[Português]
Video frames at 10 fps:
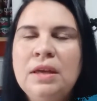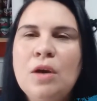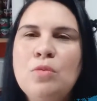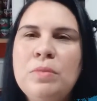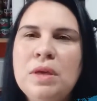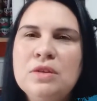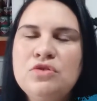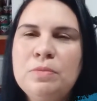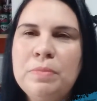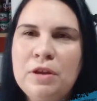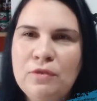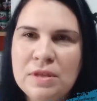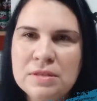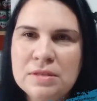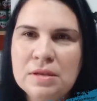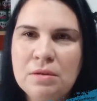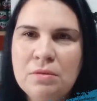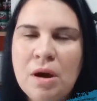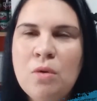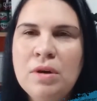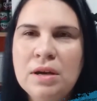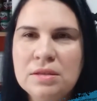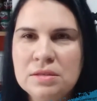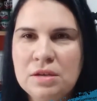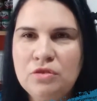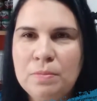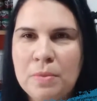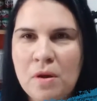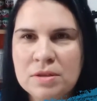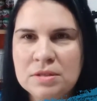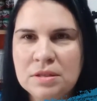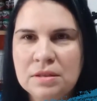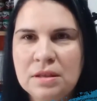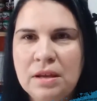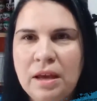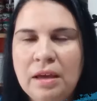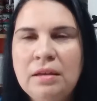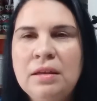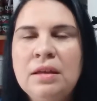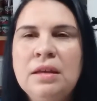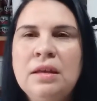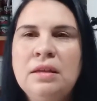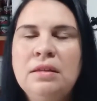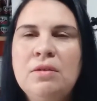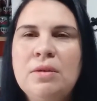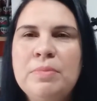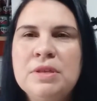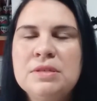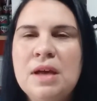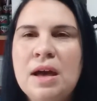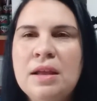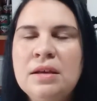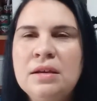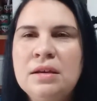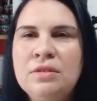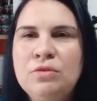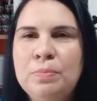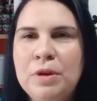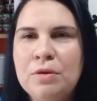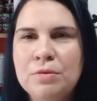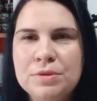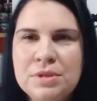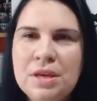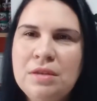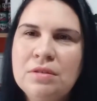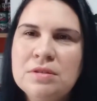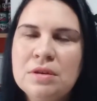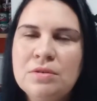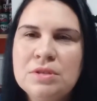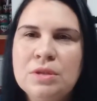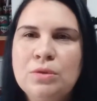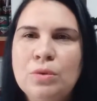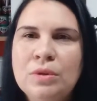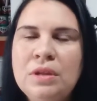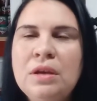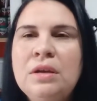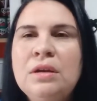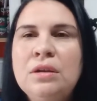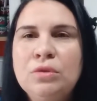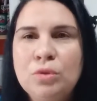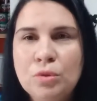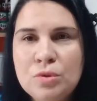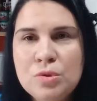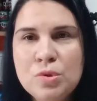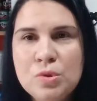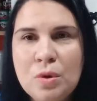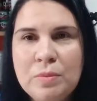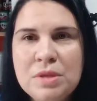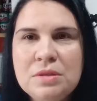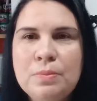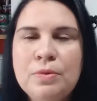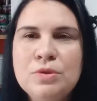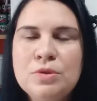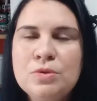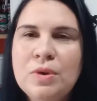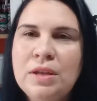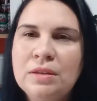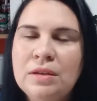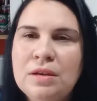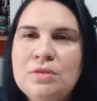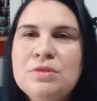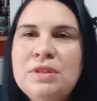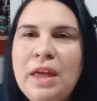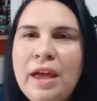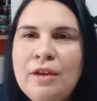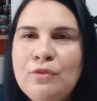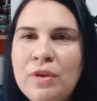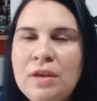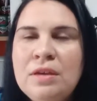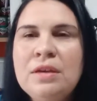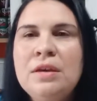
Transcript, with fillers: que é o mês de prevenção ao câncer de próstata, né? Então, apesar uh, do preconceito, essa coisa toda, todos os homens depois dos 40 anos devem